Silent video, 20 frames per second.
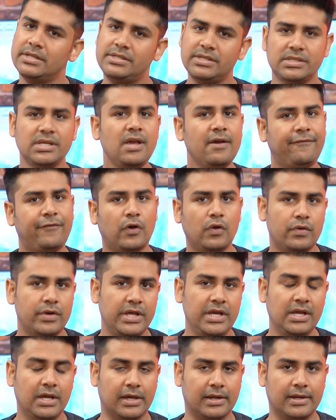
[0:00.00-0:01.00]
जिसे ये फॉलो
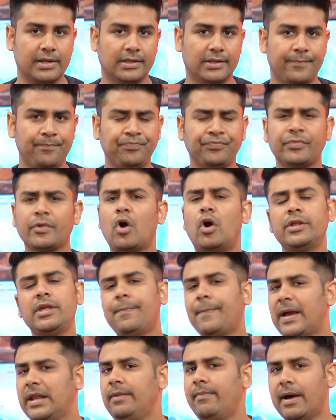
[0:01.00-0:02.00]
नहीं कर रहा था और ये
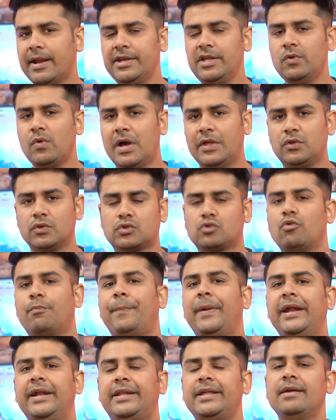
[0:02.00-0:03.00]
पहली बार नहीं हुआ है दोस्तों
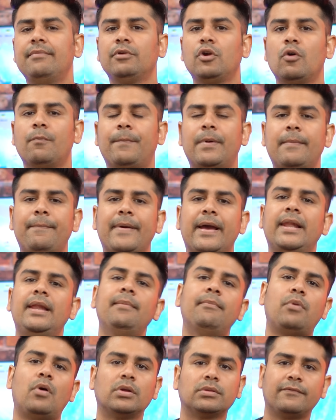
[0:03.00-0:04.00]
पेटीएम के ऊपर
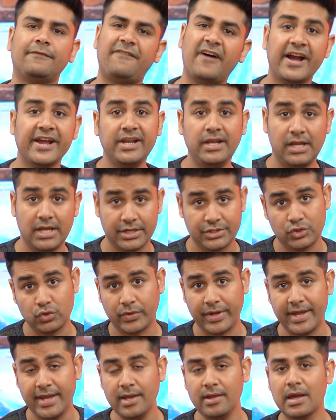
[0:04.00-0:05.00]
पहले बहुत फाइन लग
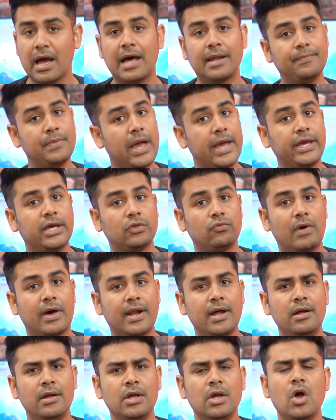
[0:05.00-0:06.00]
चुके हैं आरबीआई के
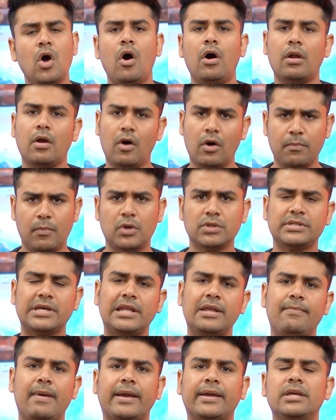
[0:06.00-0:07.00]
द्वारा और और बहुत
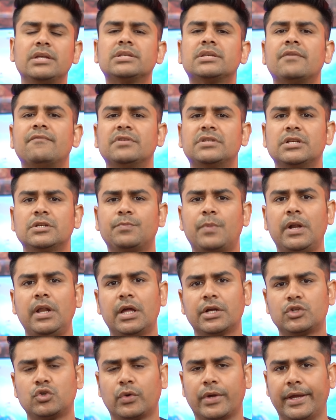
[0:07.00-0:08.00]
सारी बैंकिंग सर्विसेज पर
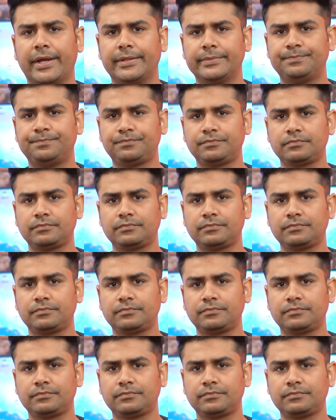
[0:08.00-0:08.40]
लग चुके हैं